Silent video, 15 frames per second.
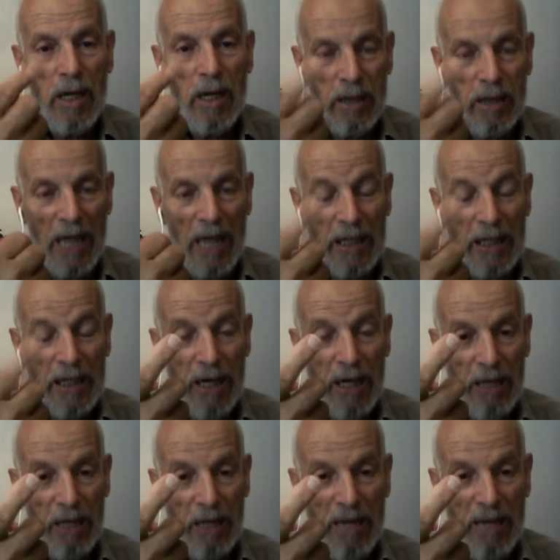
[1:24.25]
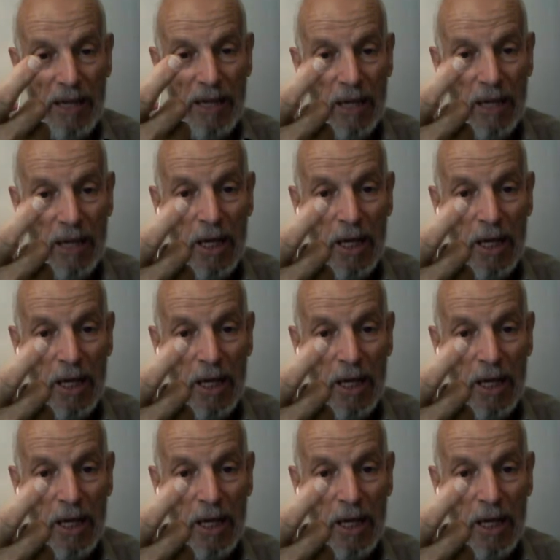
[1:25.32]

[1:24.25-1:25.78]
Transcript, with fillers: الداعية إلى العبادة